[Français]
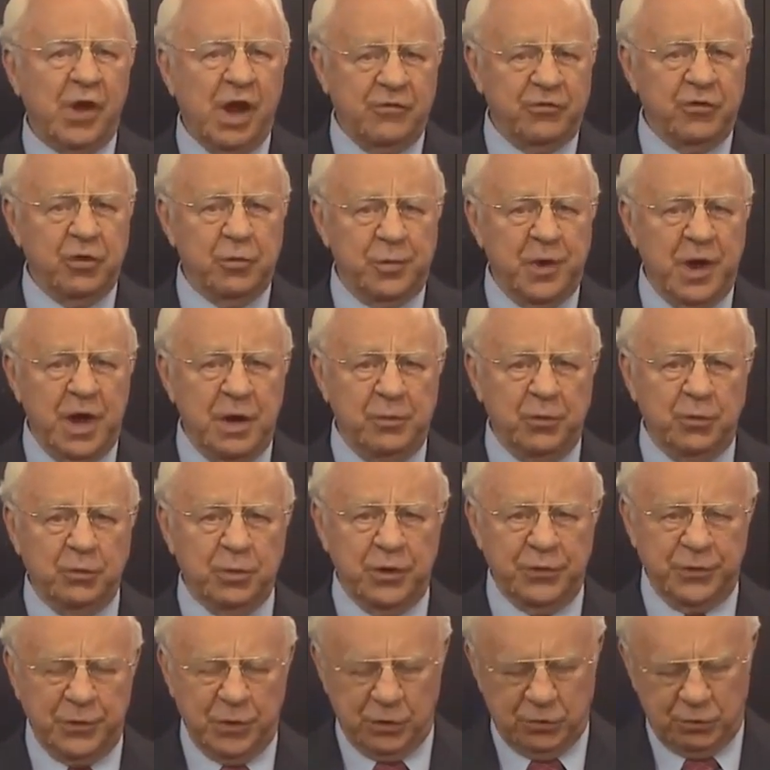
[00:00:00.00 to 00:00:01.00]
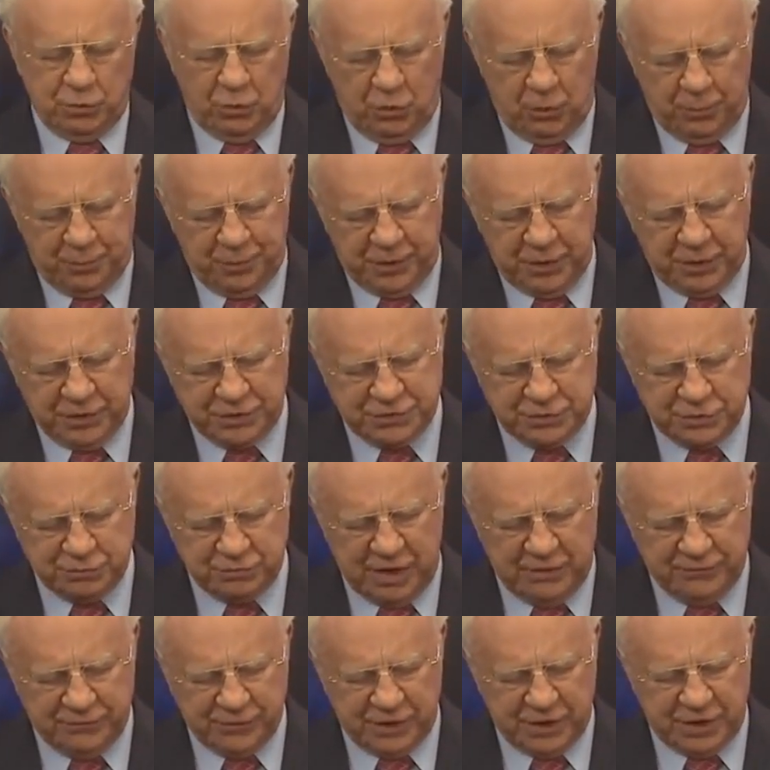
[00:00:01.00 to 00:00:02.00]
Si vous avez une Bible à portée de
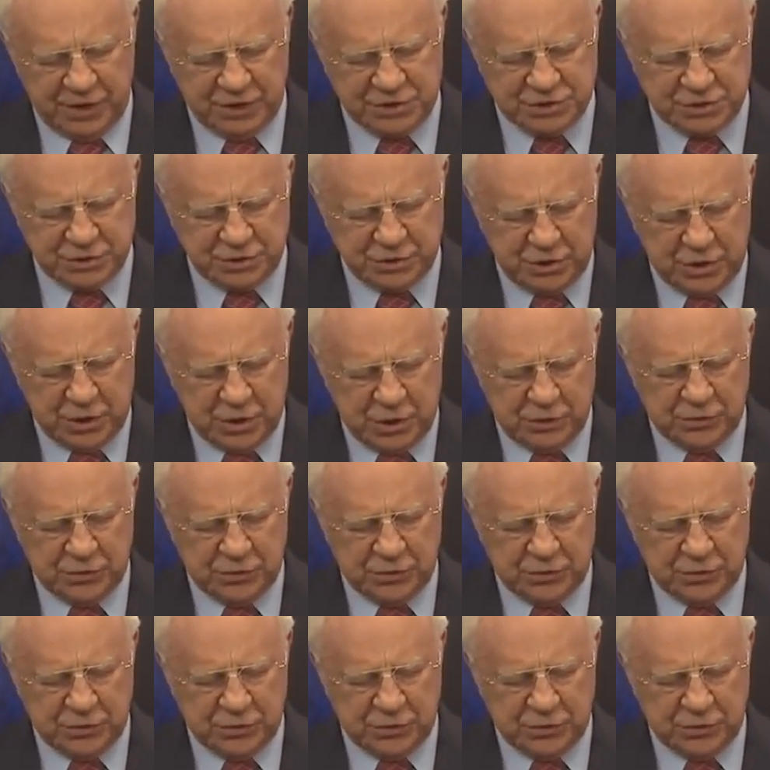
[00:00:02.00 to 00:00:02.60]
main, reportez-vous à